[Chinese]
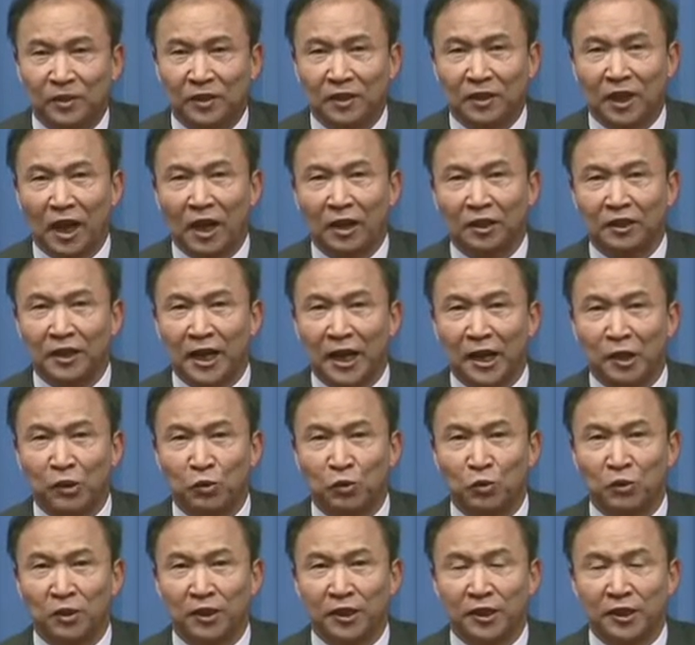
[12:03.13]
唐太
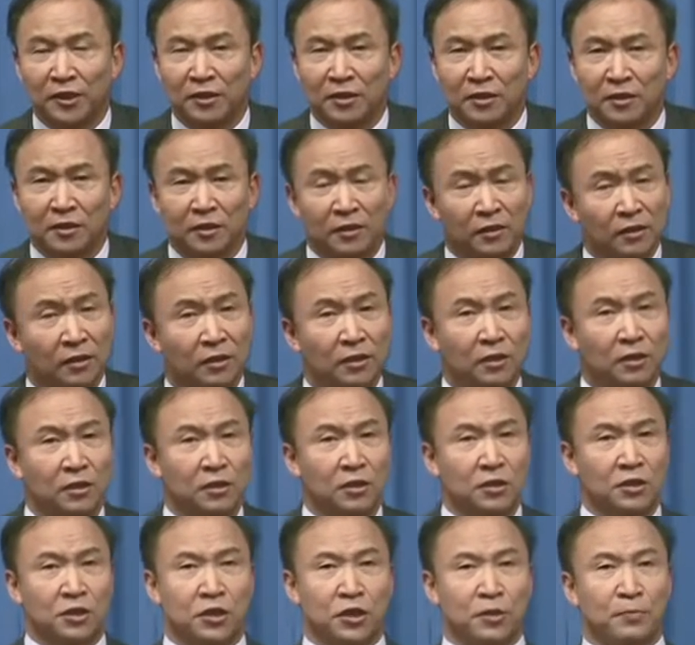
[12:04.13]
宗李
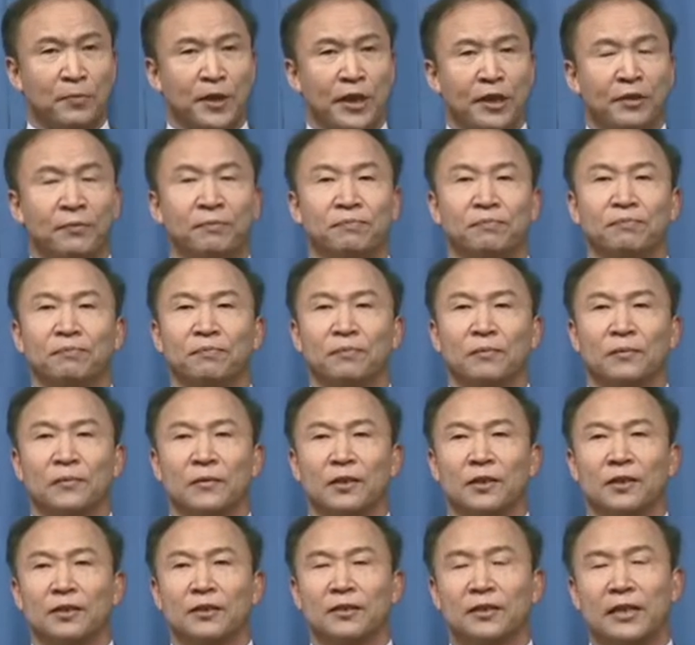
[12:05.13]
世民
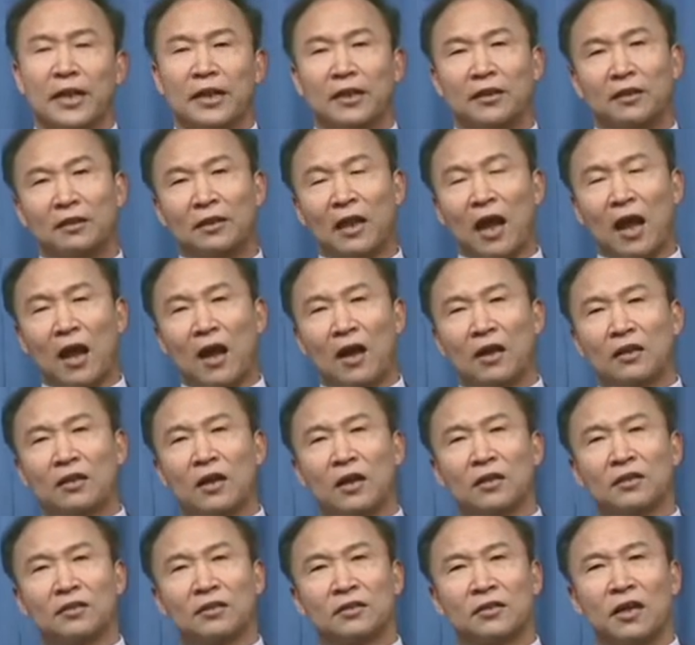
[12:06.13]
在《大
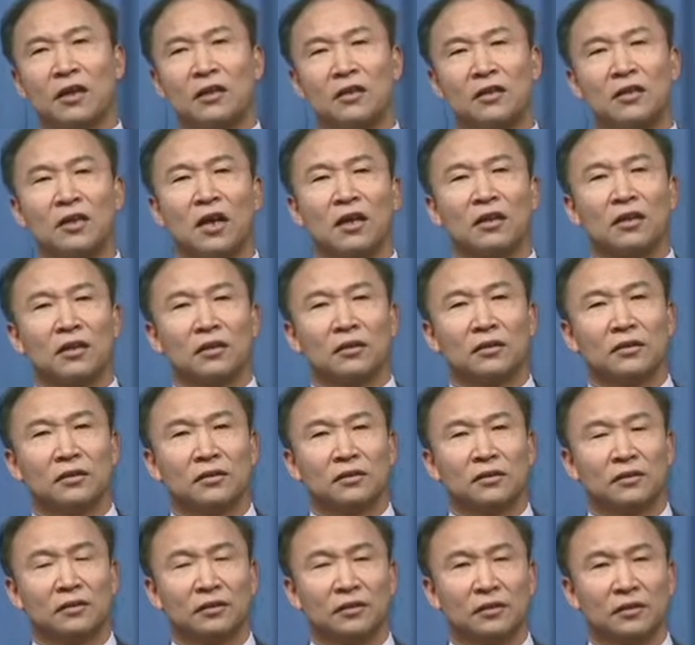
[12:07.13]
唐三
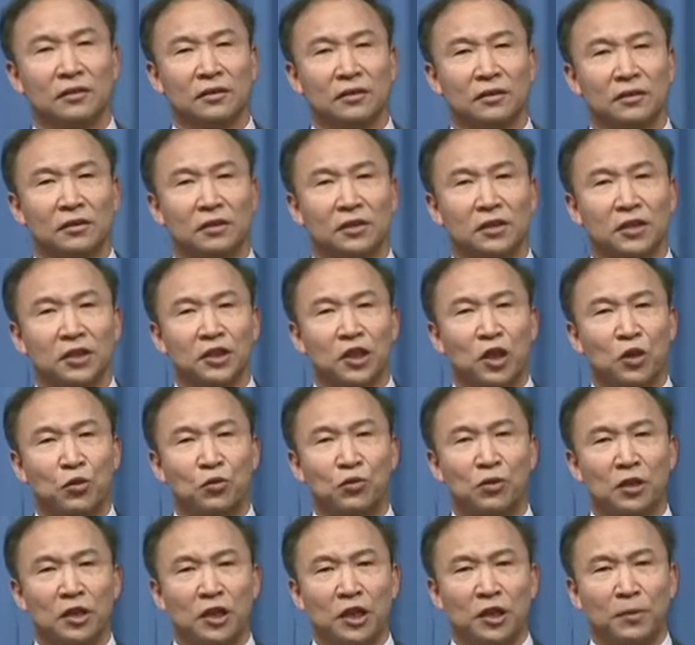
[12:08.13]
藏》。《圣教
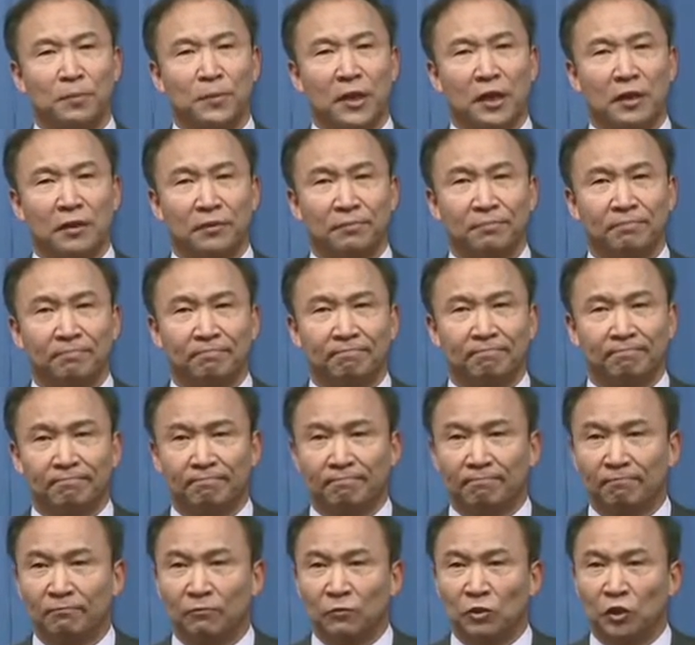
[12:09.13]
序》里边，
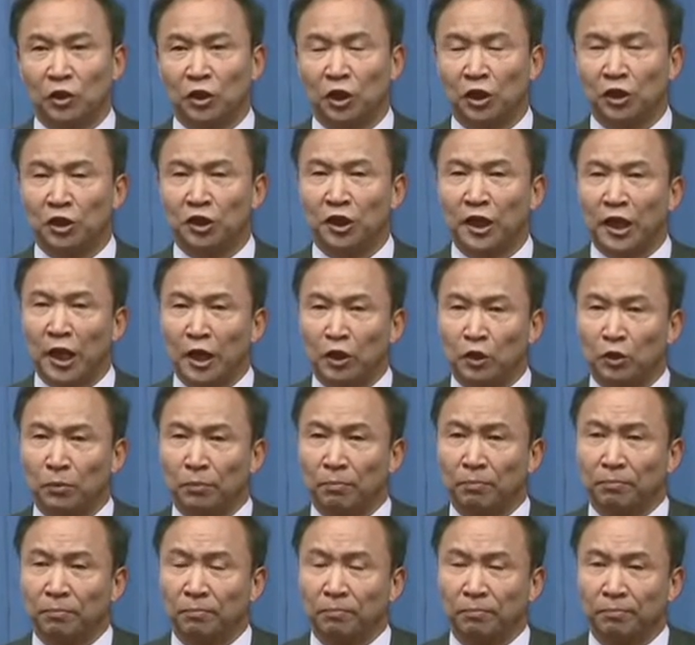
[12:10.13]
曾这样
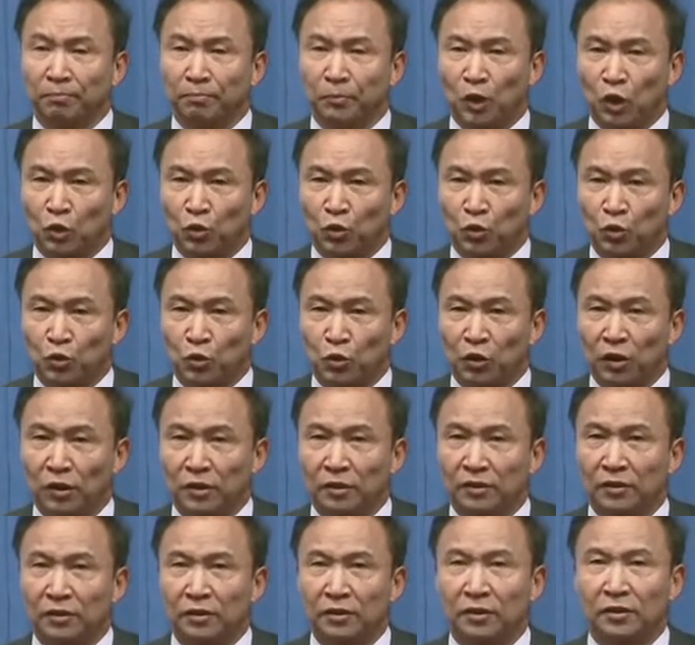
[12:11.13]
表述
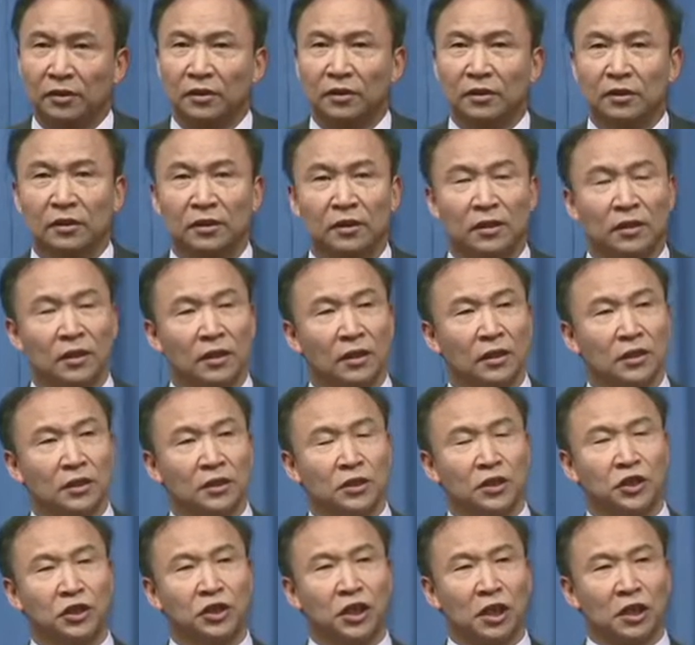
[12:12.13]
说：“
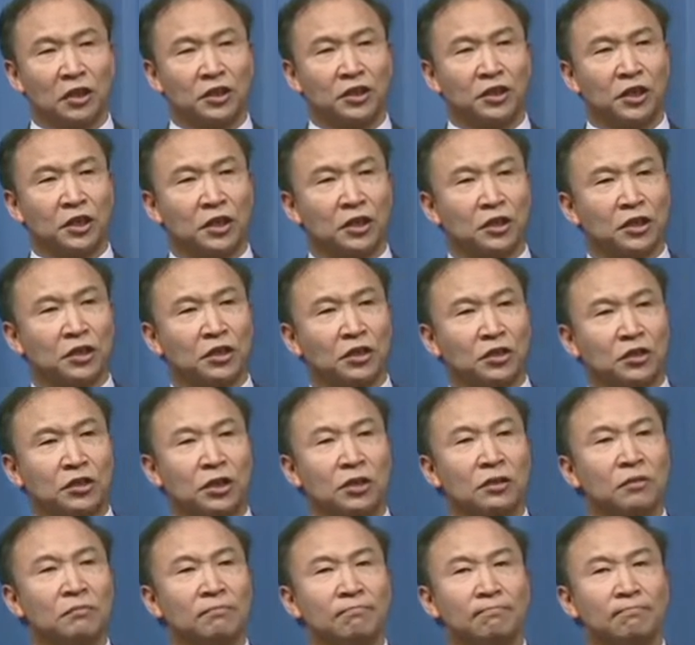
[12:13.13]
向先可争，